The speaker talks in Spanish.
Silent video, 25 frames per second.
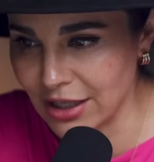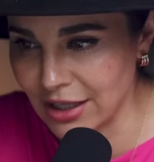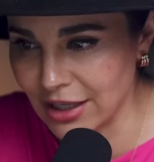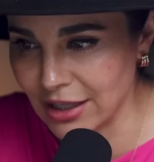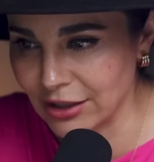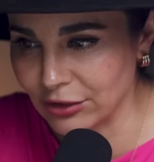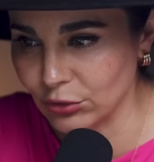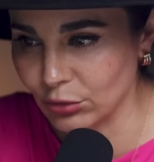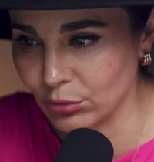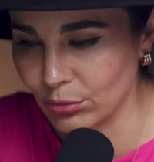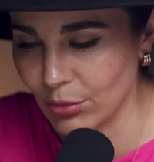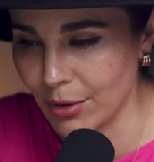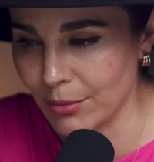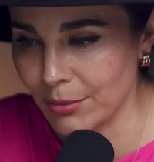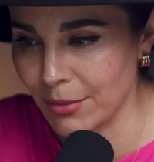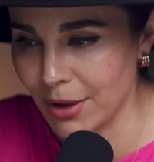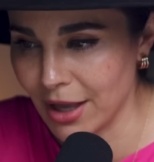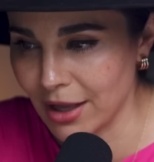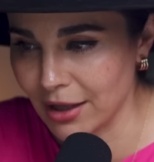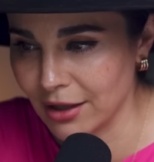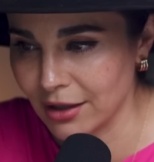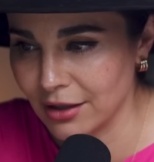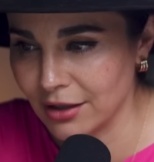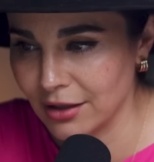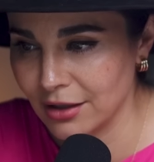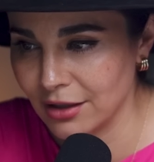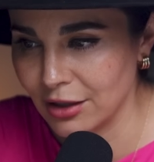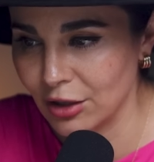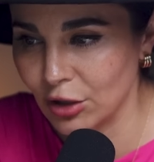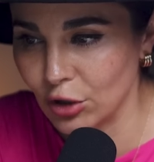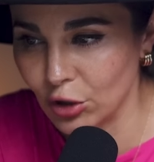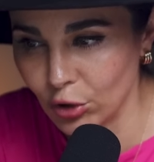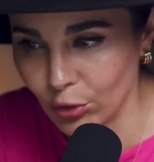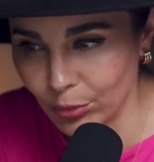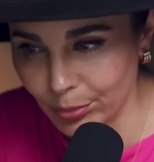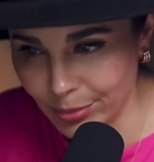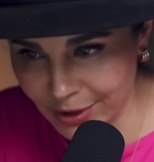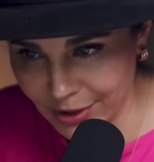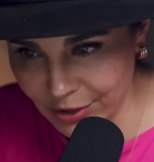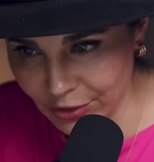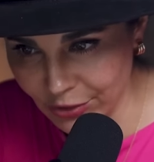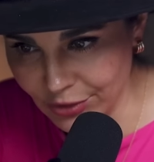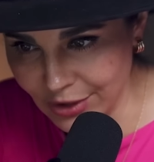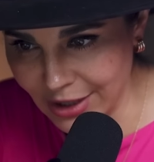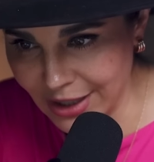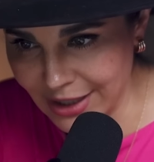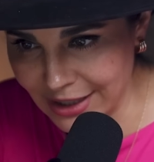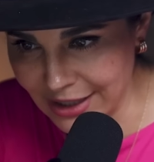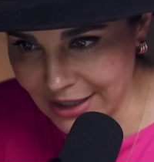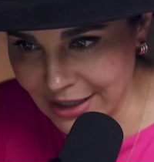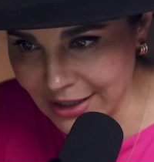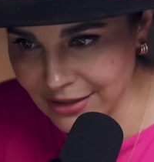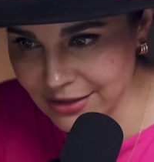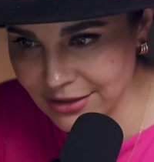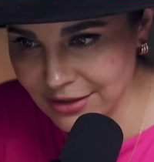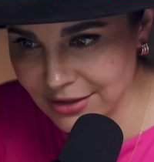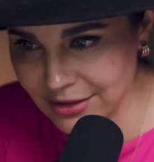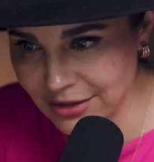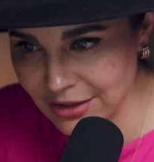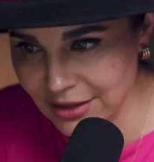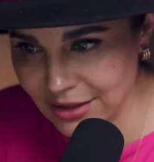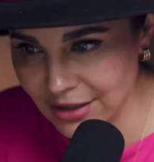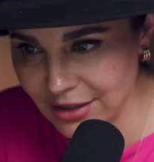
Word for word: y a tu mamá, ¿lo perdonarías?